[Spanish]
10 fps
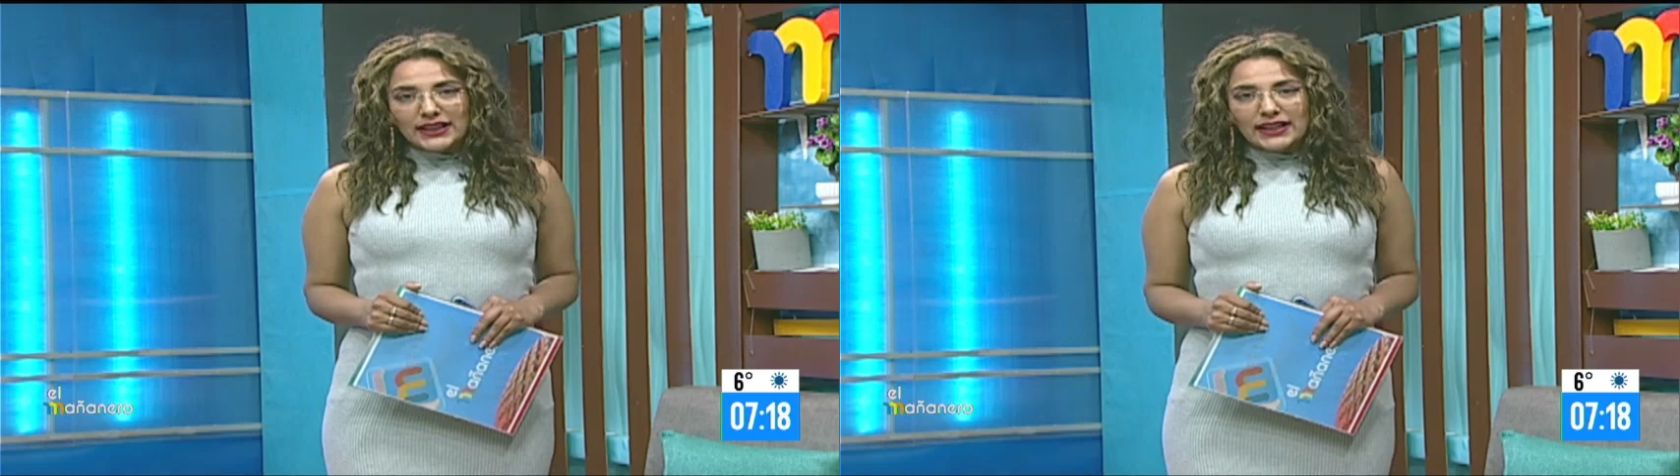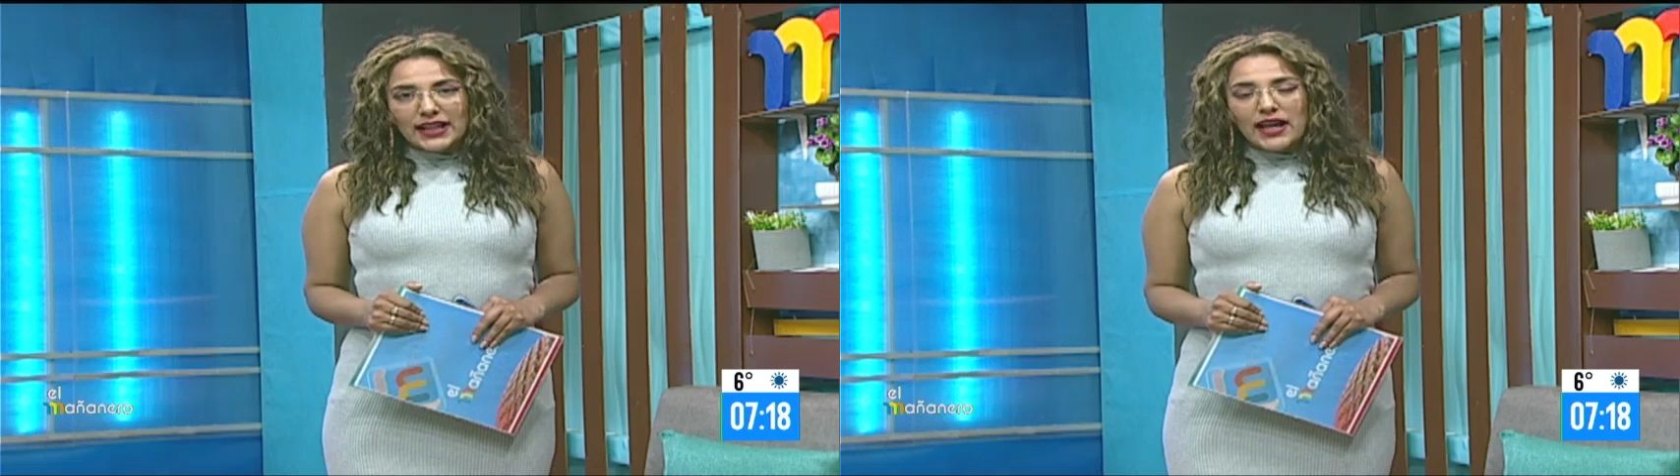
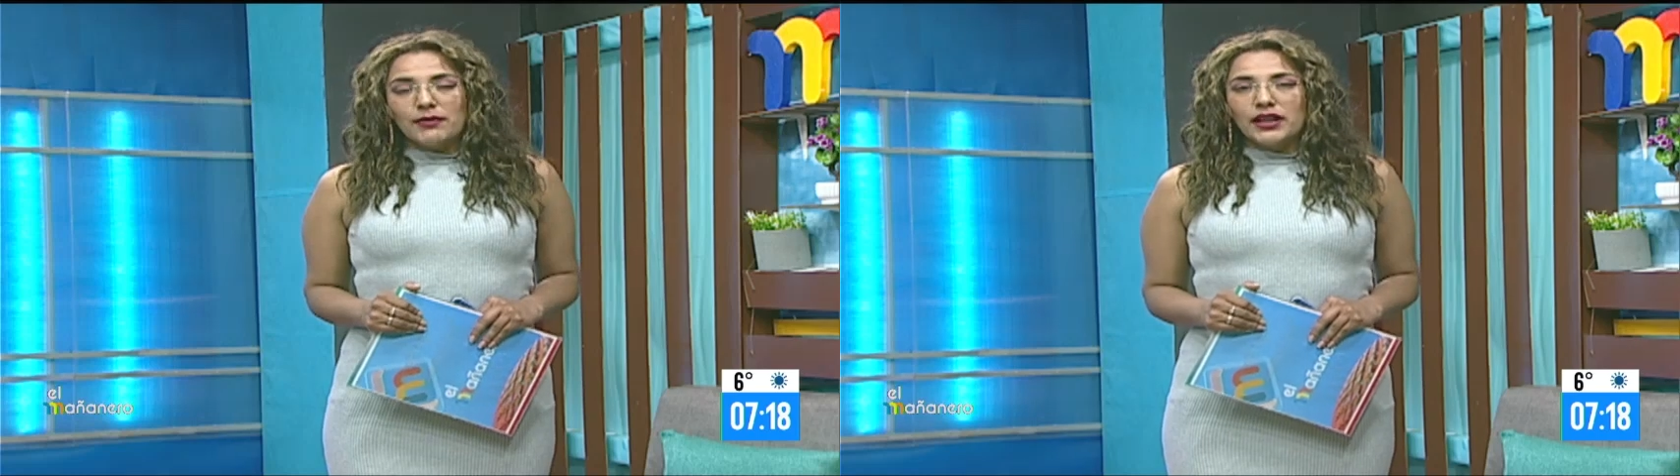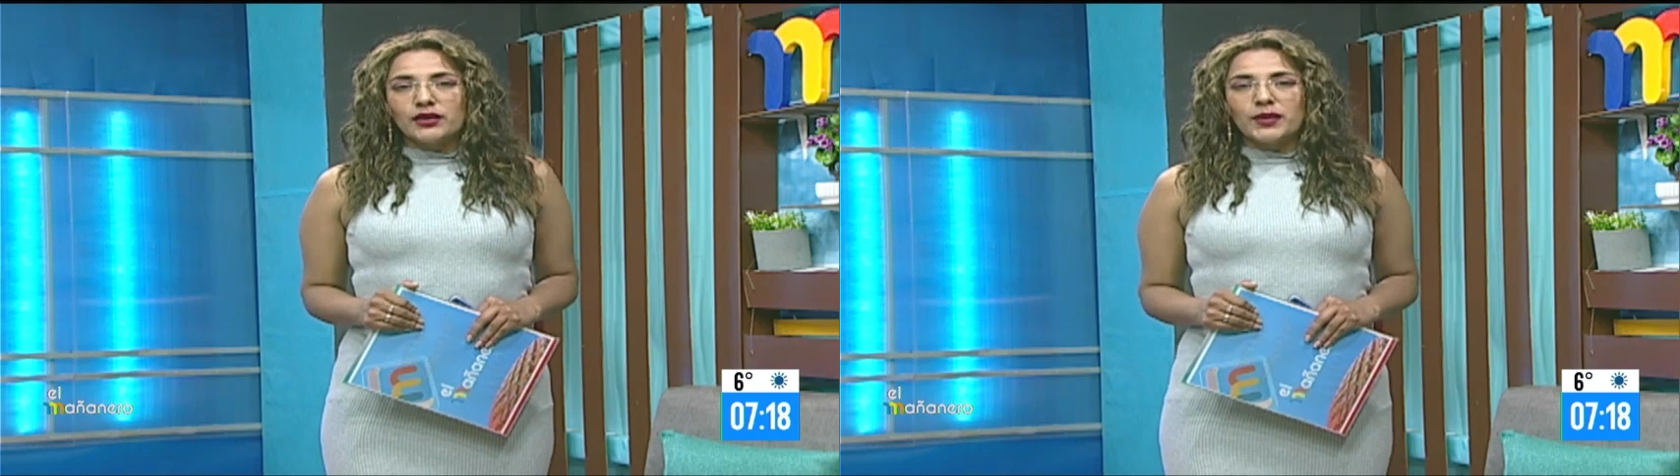hablando
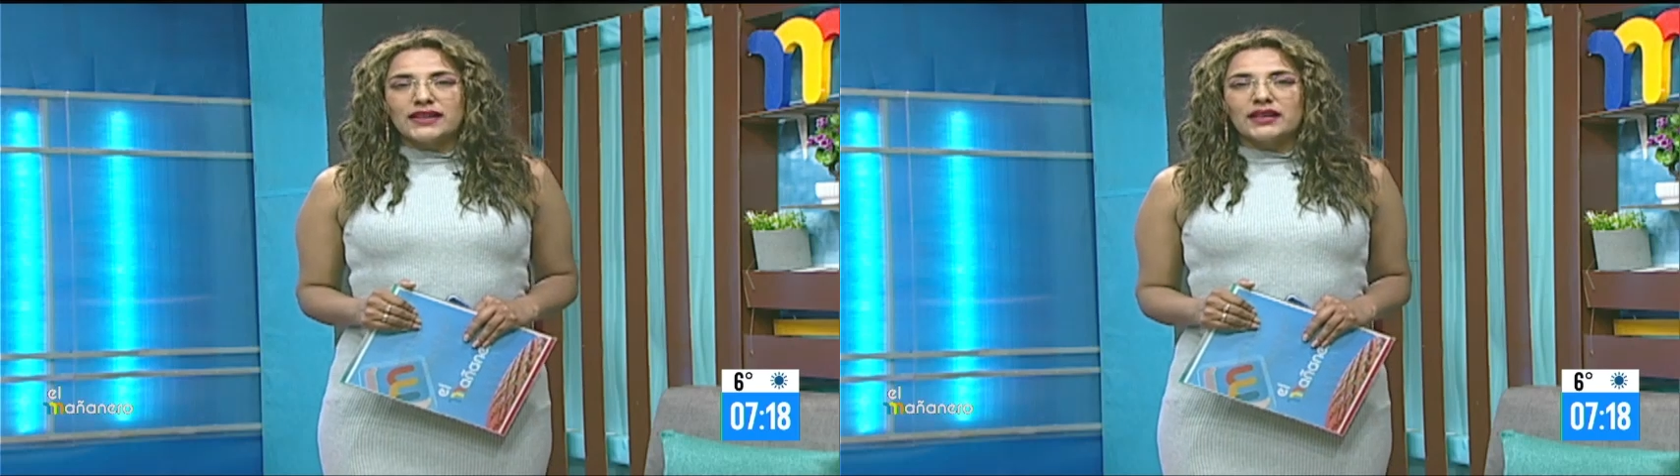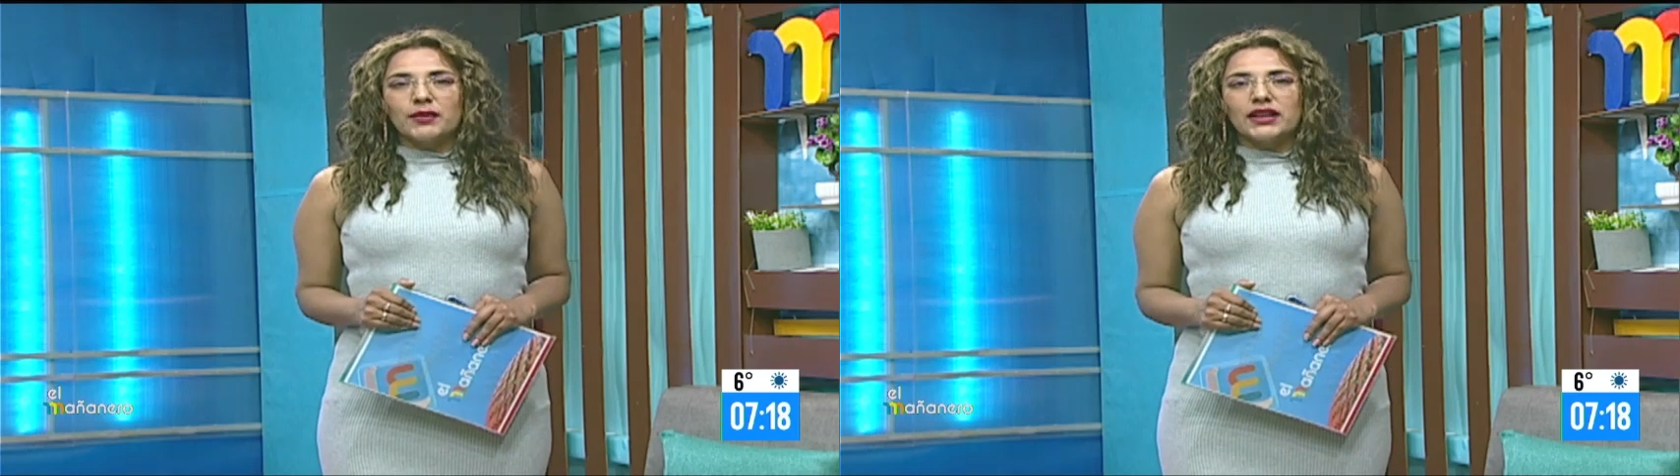
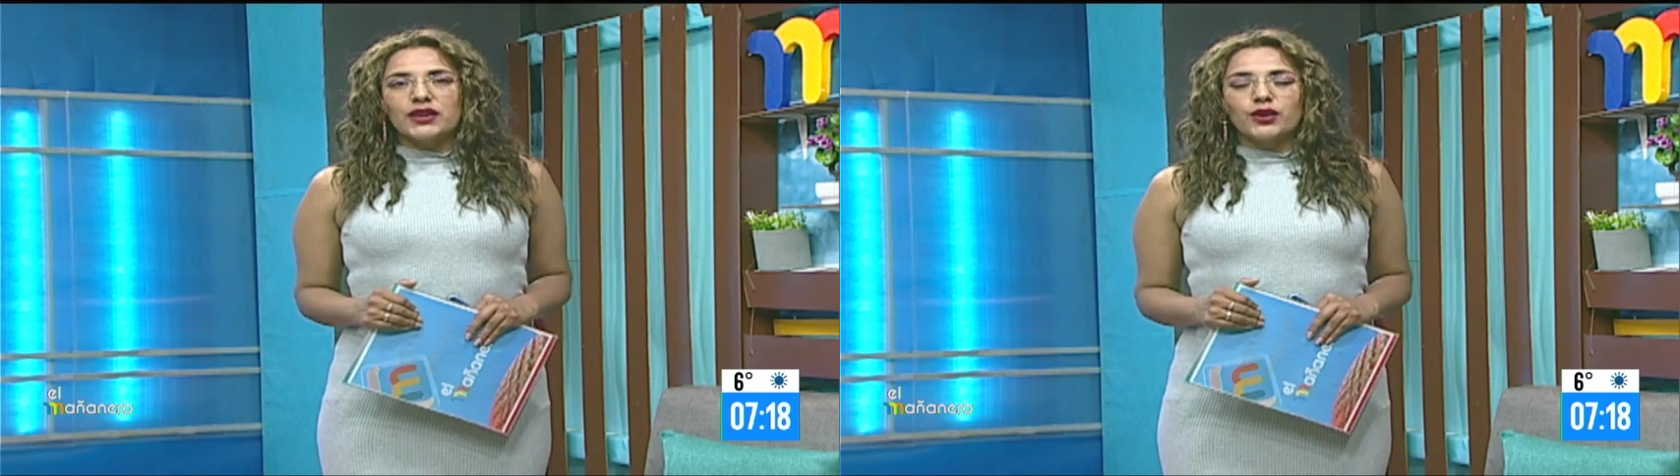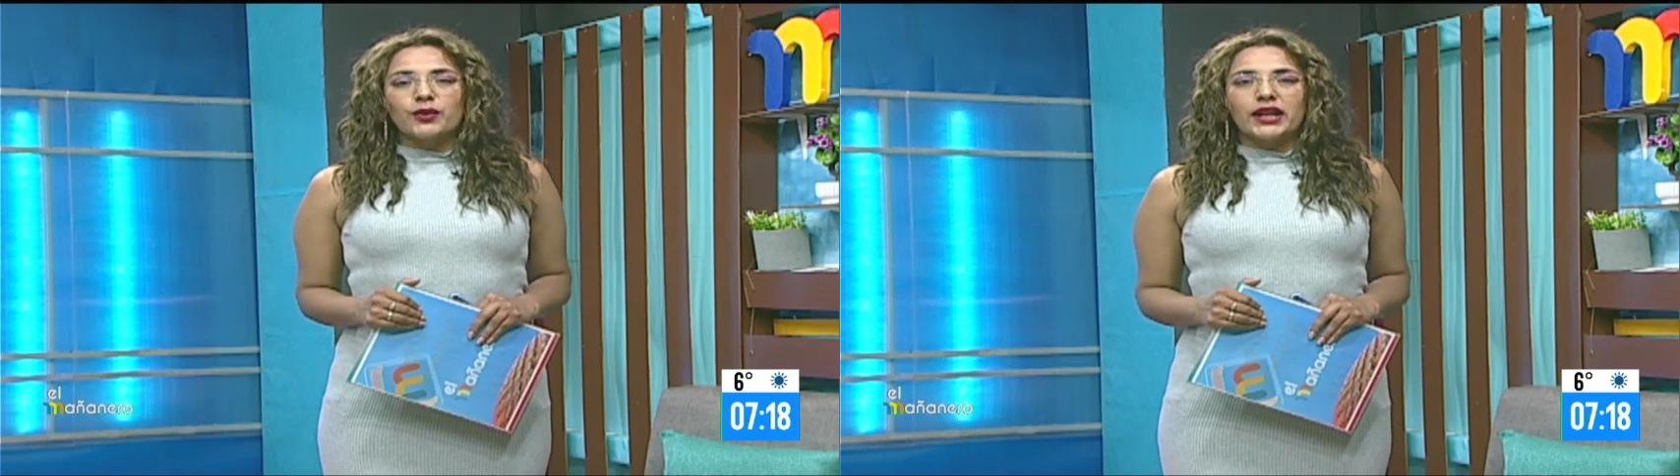precisamente
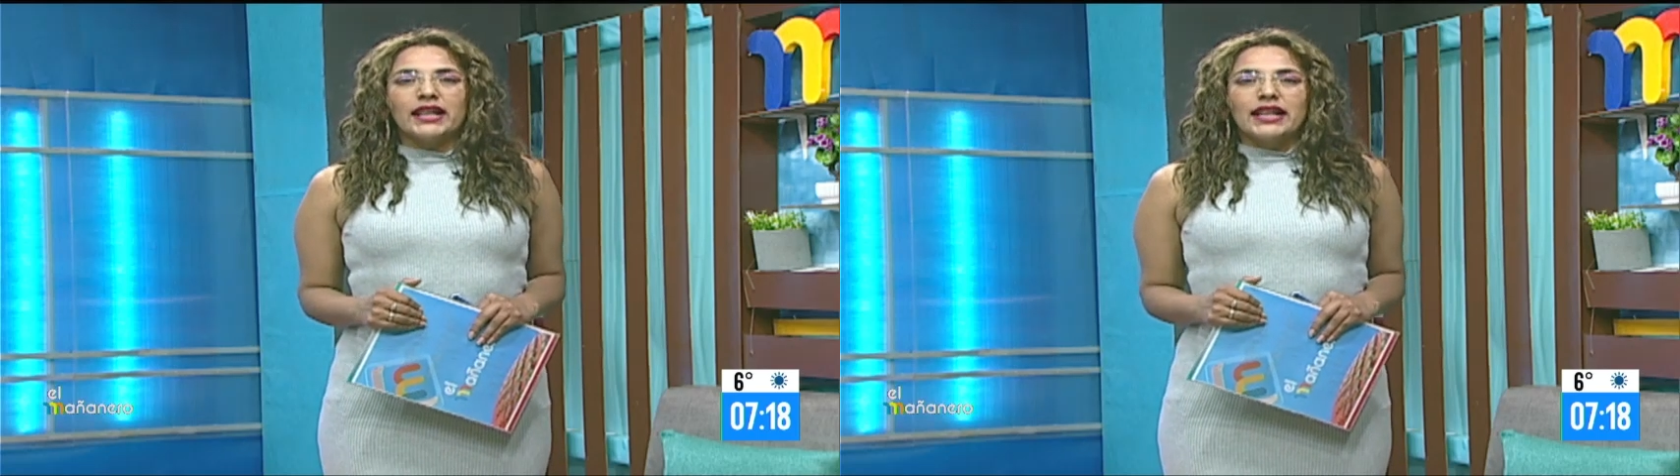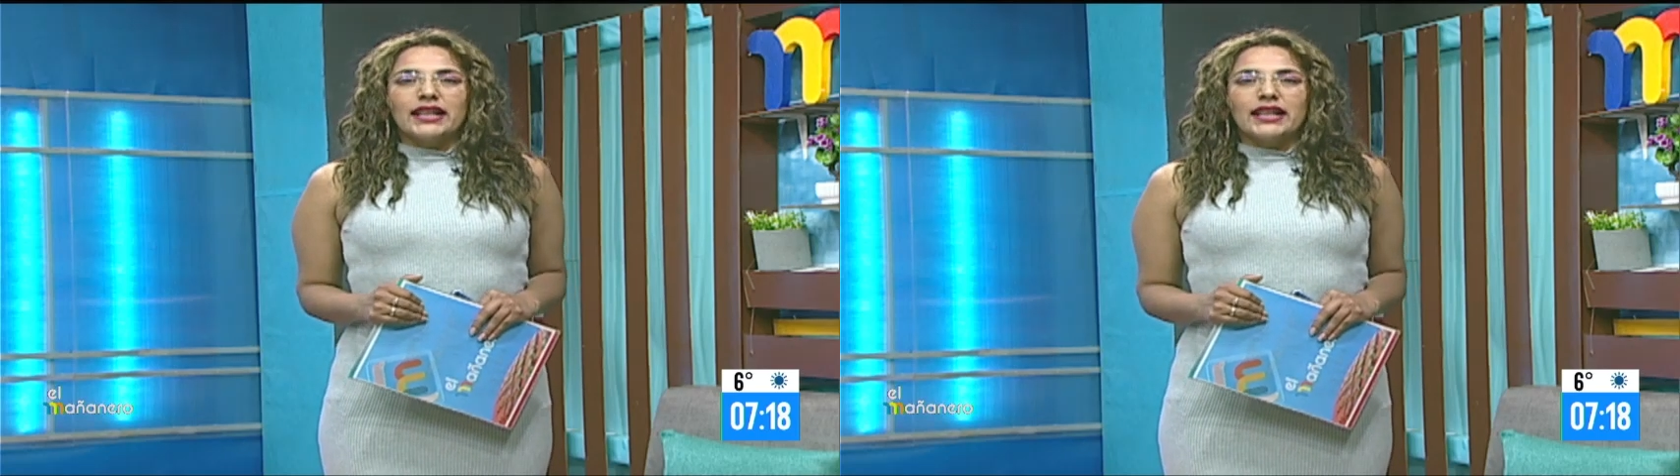sobre eh,